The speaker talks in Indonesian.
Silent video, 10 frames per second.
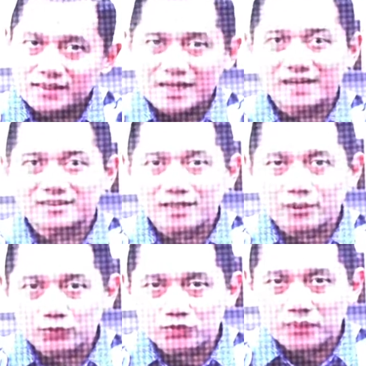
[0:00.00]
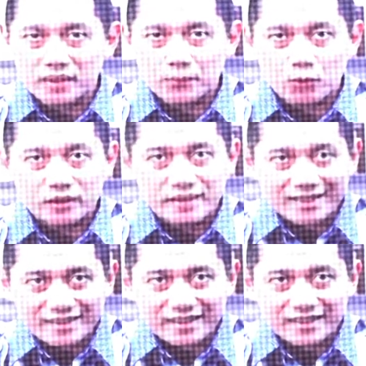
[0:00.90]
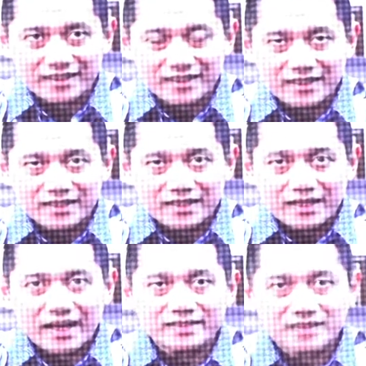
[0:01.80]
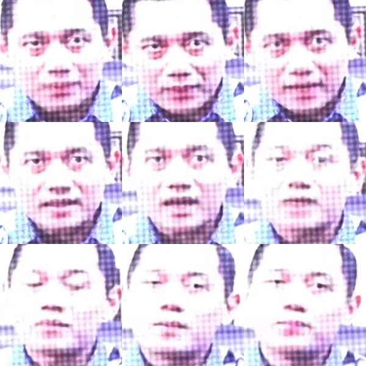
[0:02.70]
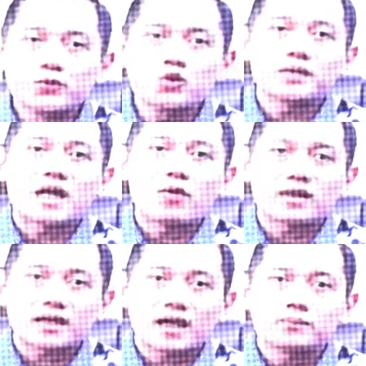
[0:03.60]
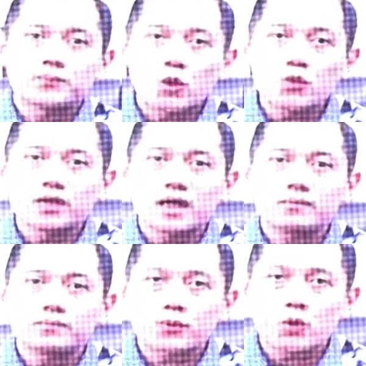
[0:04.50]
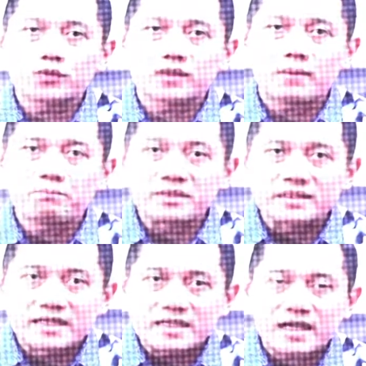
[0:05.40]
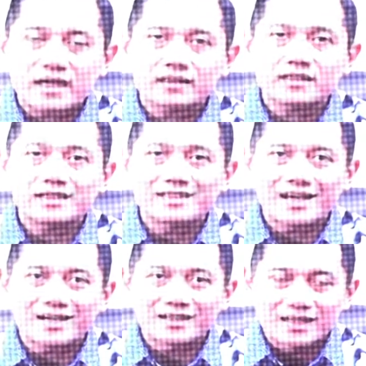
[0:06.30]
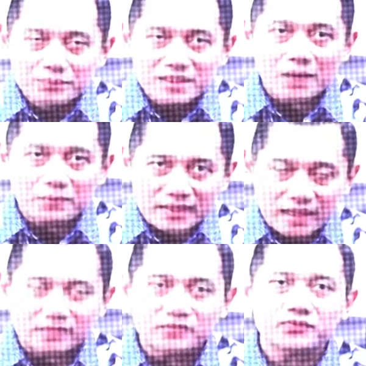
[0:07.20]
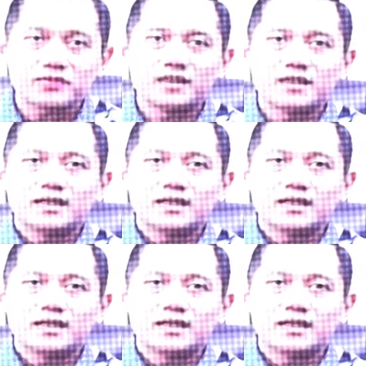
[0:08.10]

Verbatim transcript: Dengan status sebagai politeknik, STPN akan mampu menawarkan program-program pendidikan yang lebih aplikatif